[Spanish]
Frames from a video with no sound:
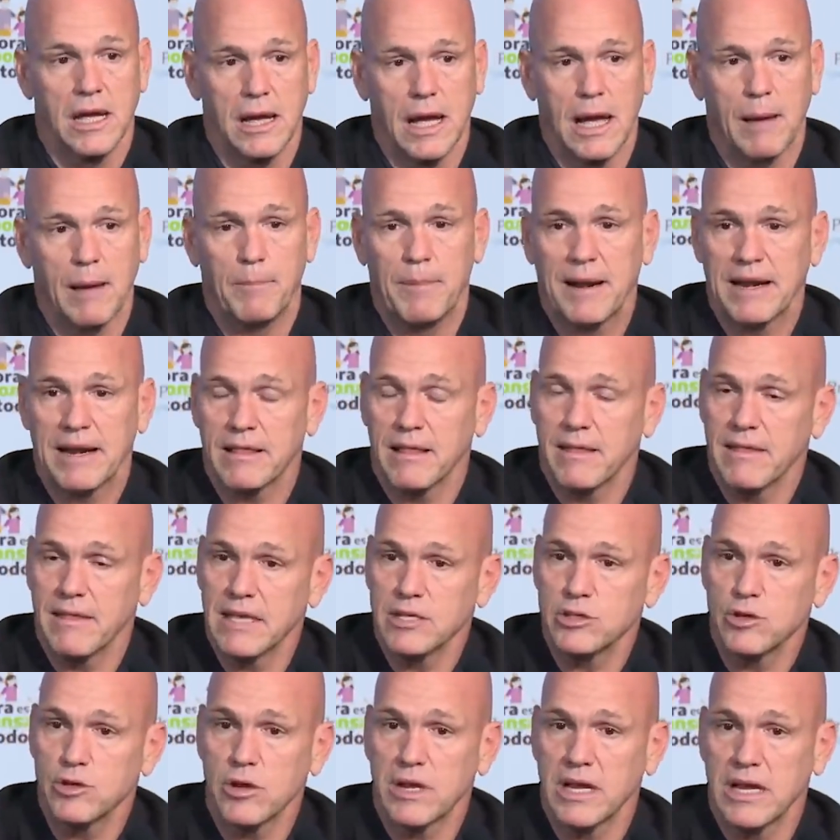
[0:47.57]
Aparte
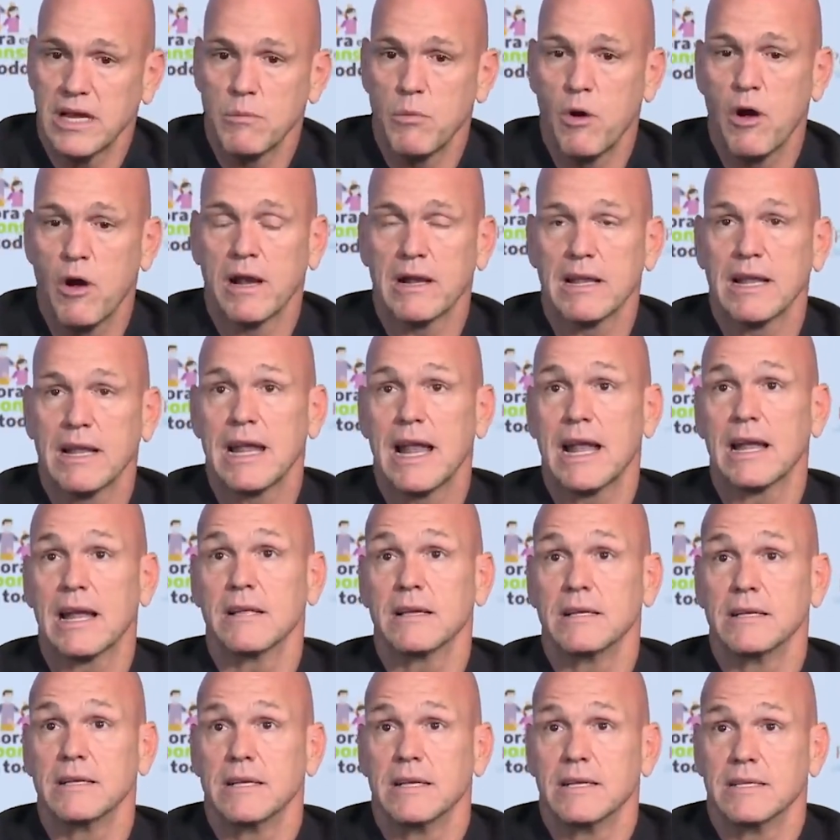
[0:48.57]
de ello, queremos
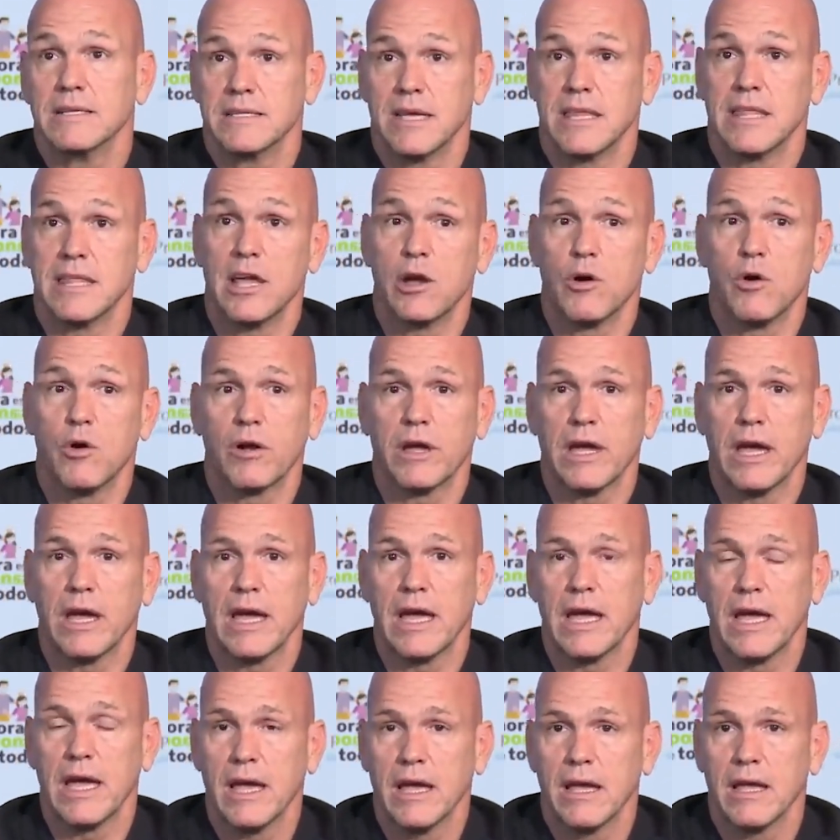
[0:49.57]
aclarar, se dijo
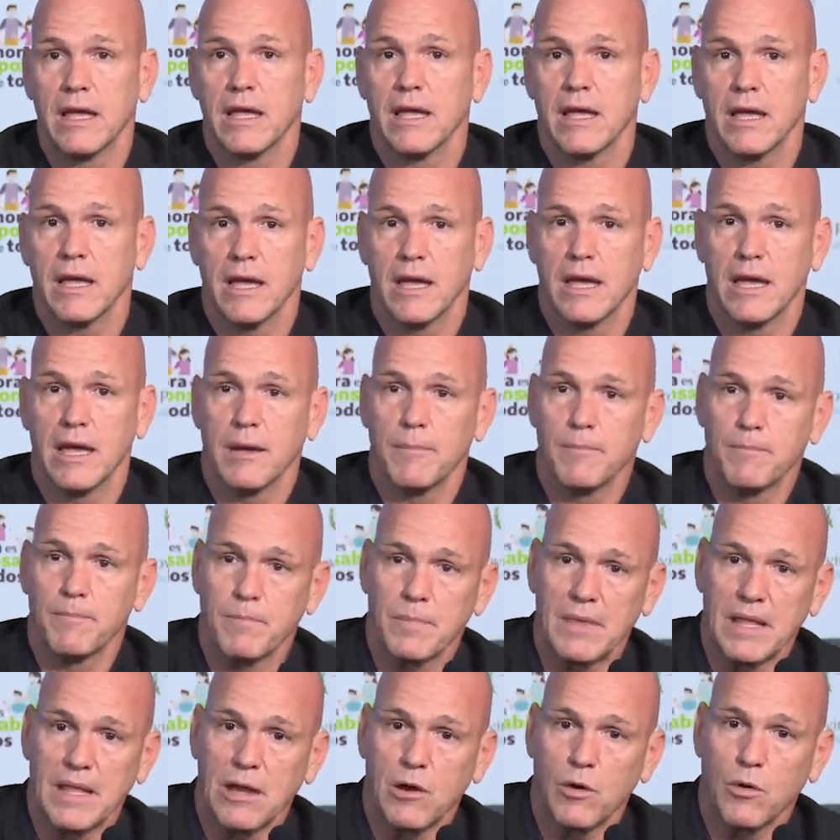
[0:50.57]
que
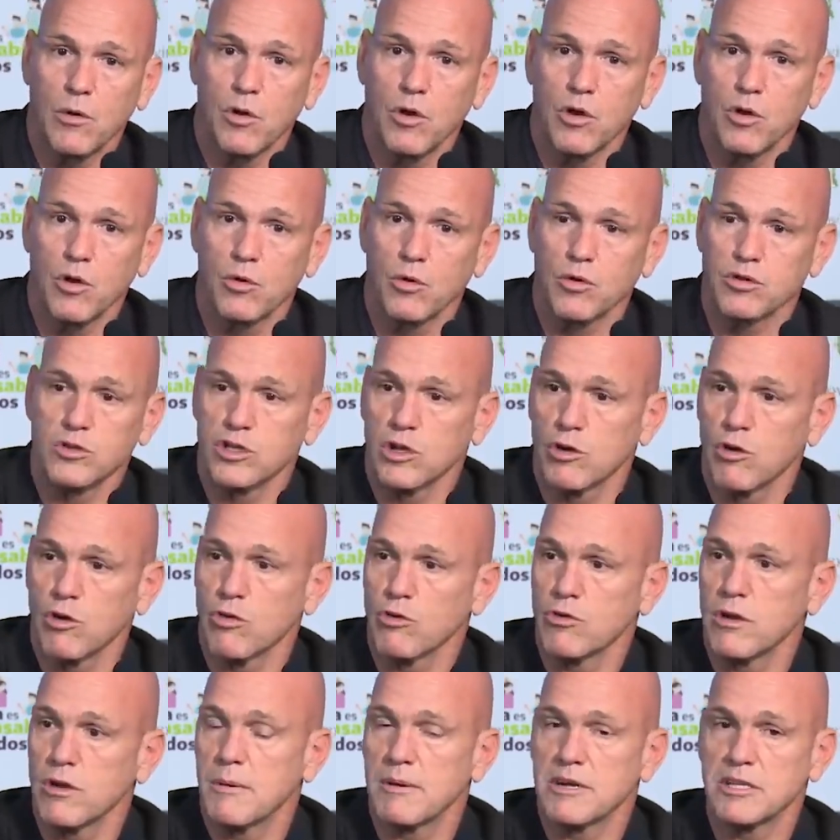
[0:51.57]
Em, hoy se
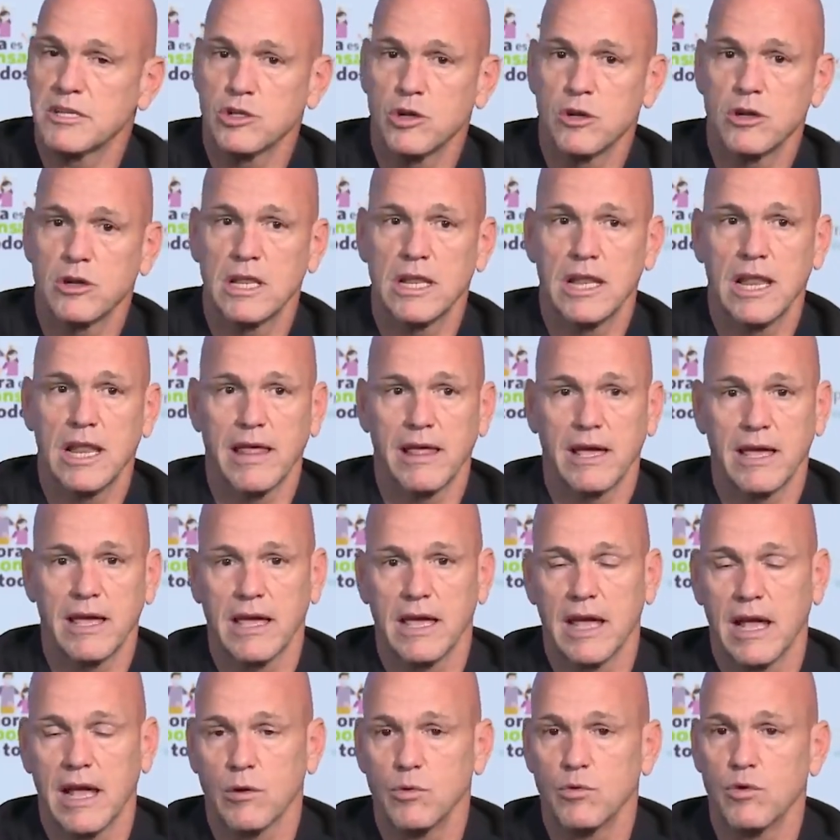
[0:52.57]
corrió una versión en la
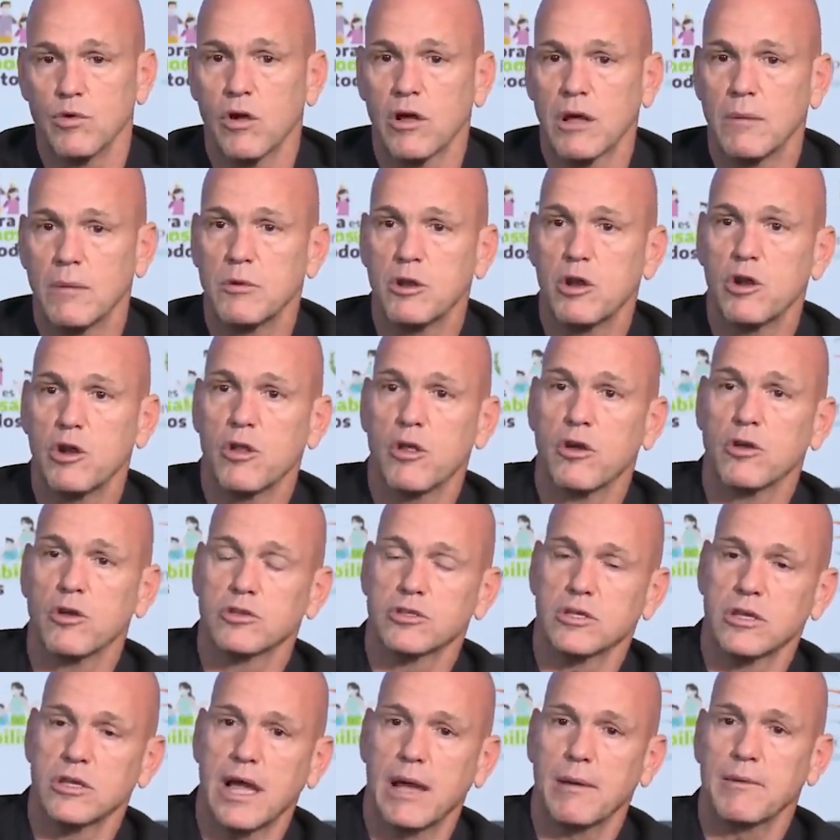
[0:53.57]
que algunos
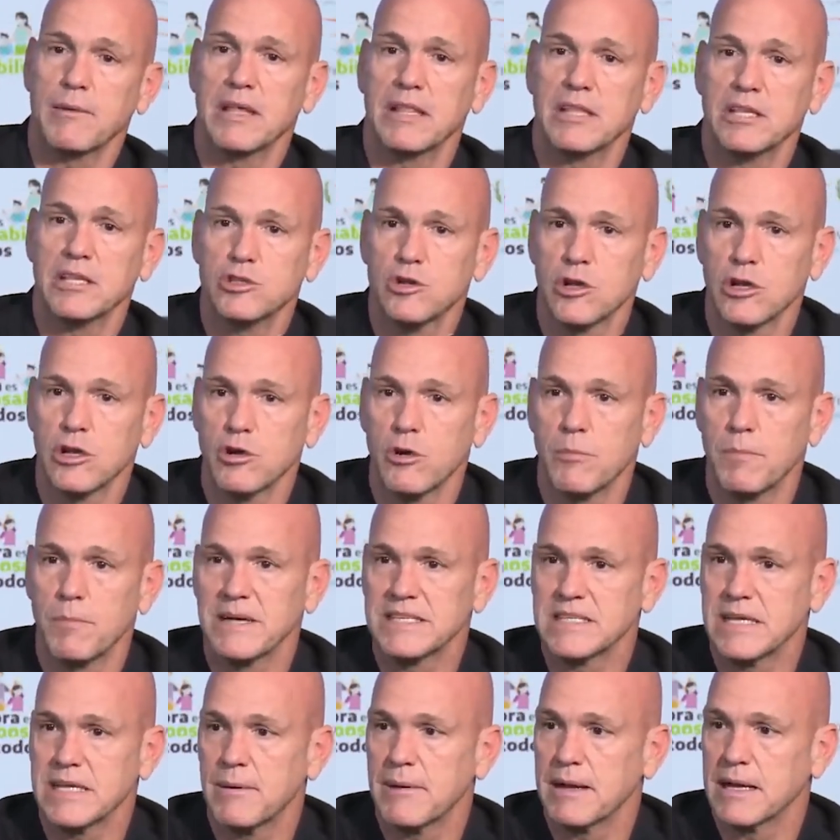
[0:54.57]
camioneros habían dicho que no
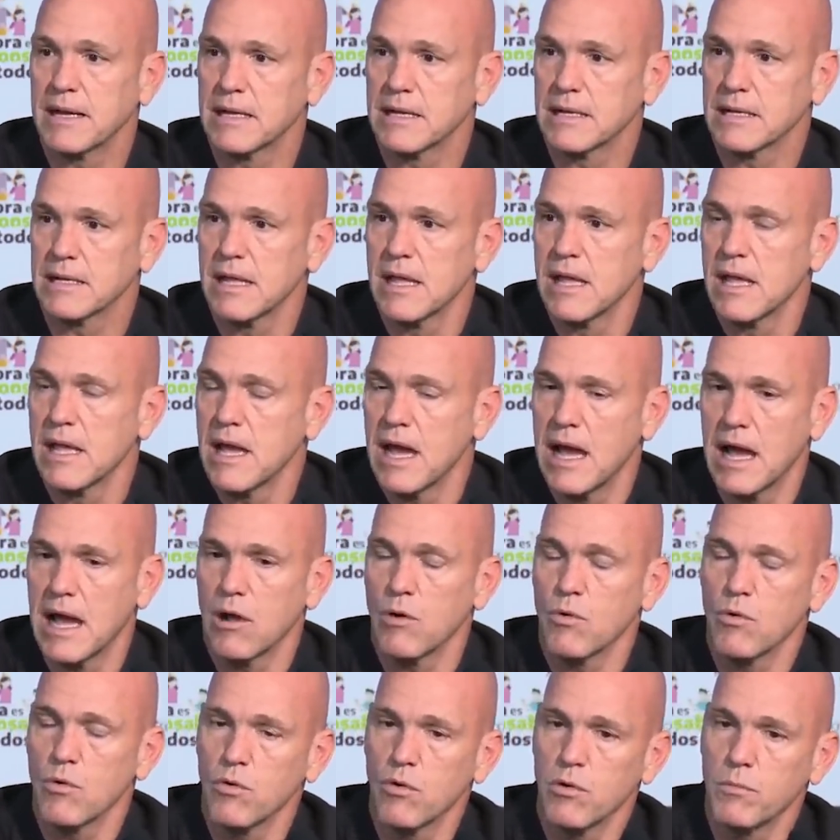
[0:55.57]
pasaban a
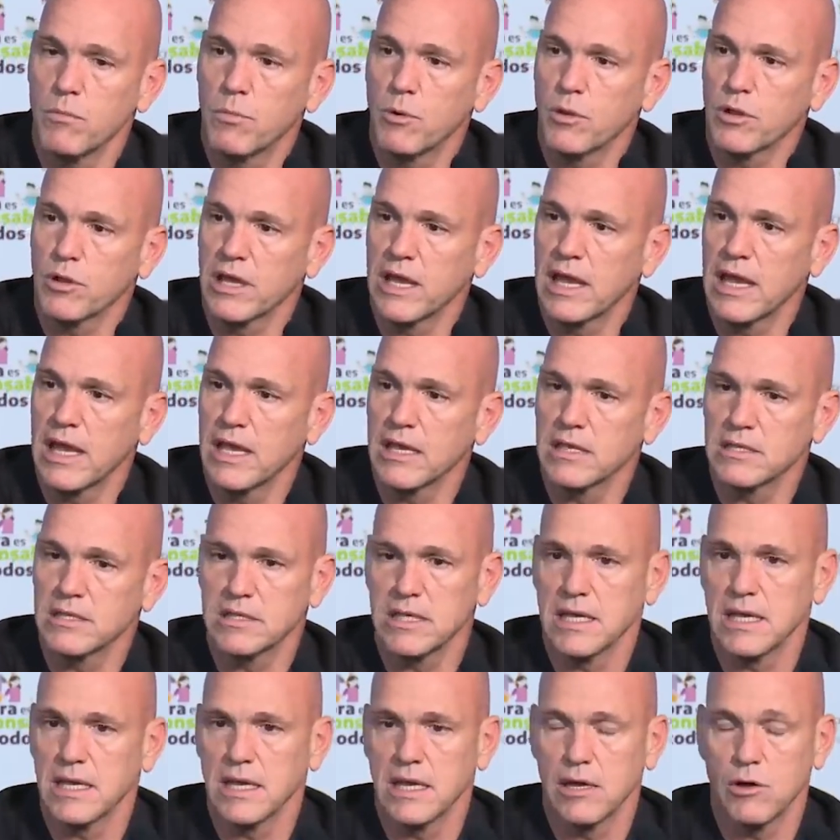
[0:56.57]
Jujuy porque
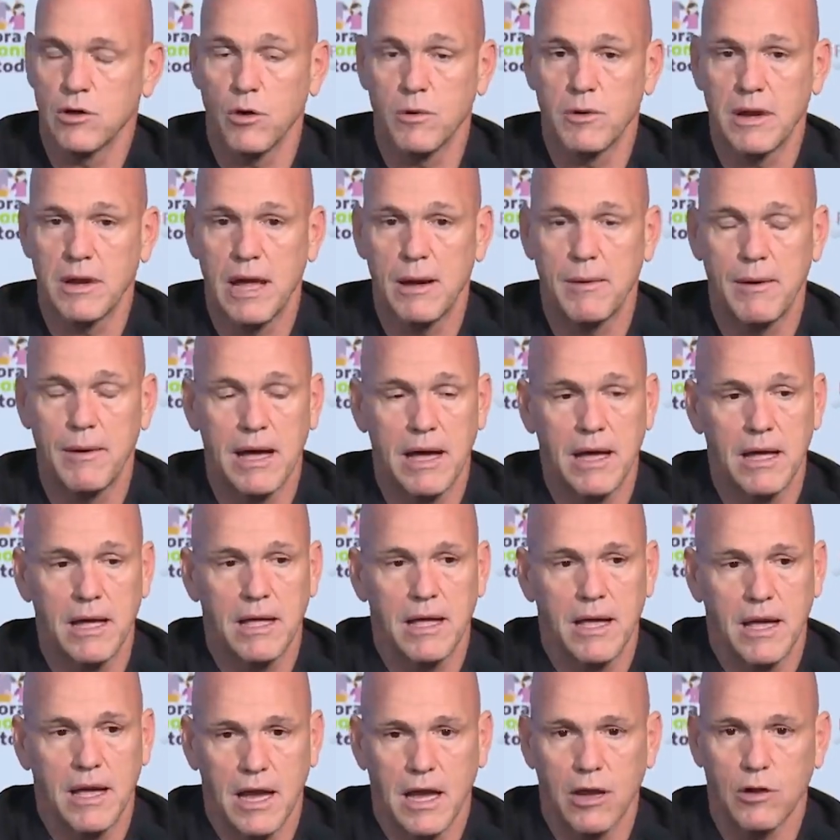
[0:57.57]
se cobraba
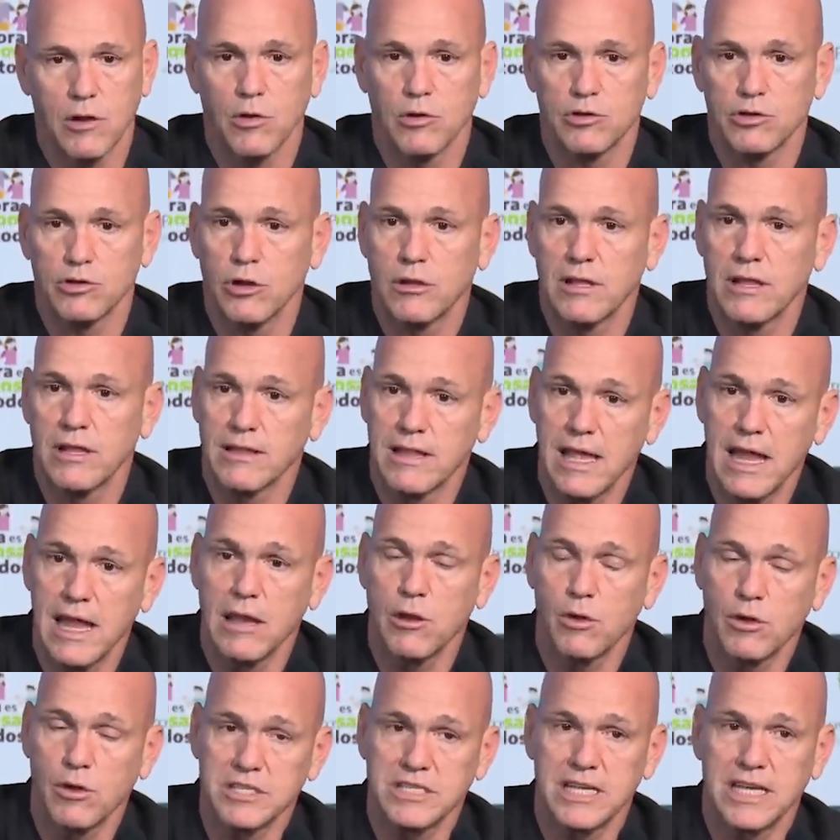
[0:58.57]
el control del
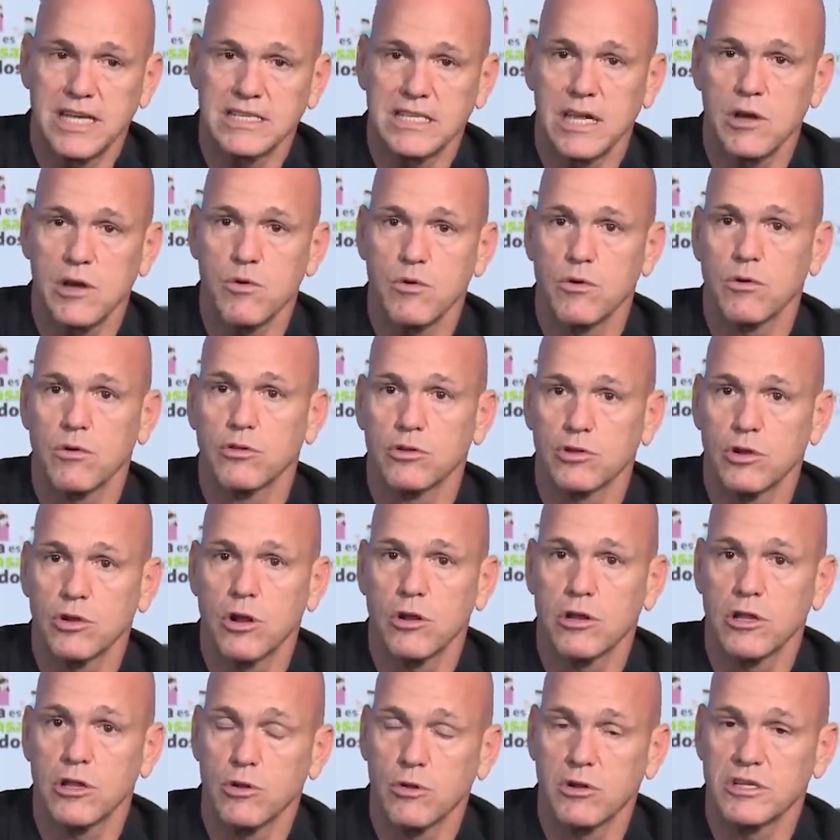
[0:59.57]
test, lo que se hace es un
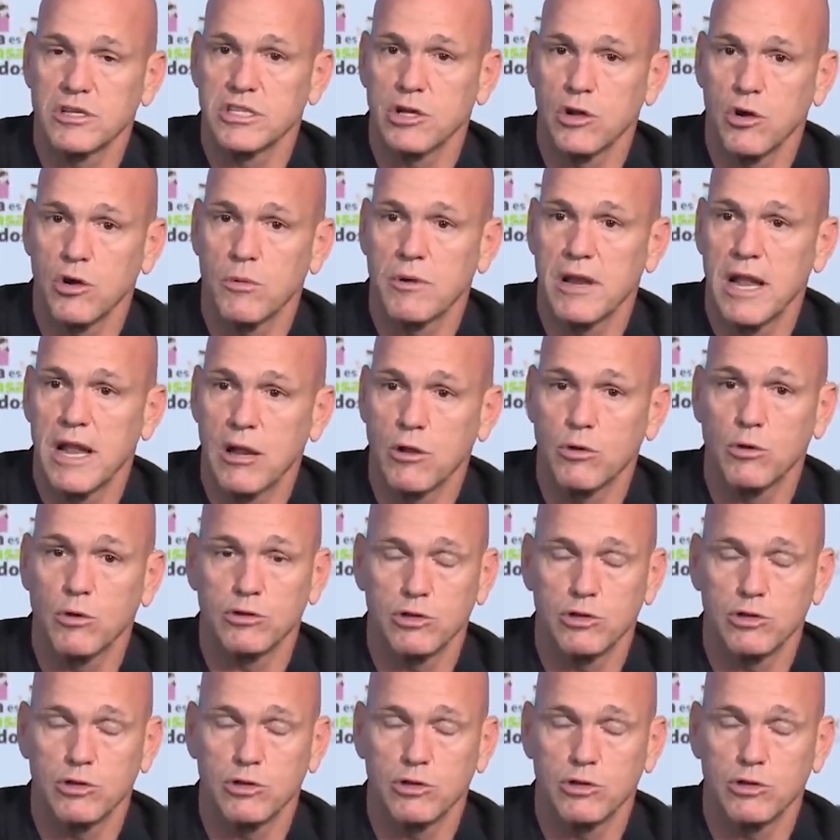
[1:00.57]
control y lo que se cobra es el